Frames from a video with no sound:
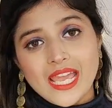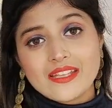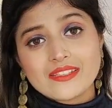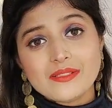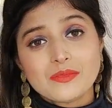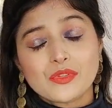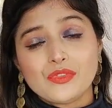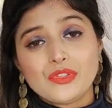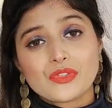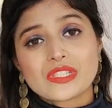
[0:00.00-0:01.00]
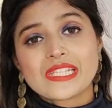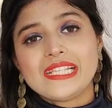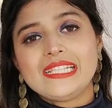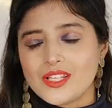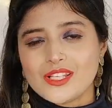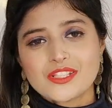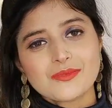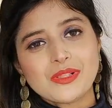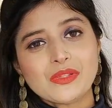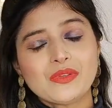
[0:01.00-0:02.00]
ऐसी मोर वीडियोज़ के लिए सो
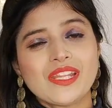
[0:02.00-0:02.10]
मैं तो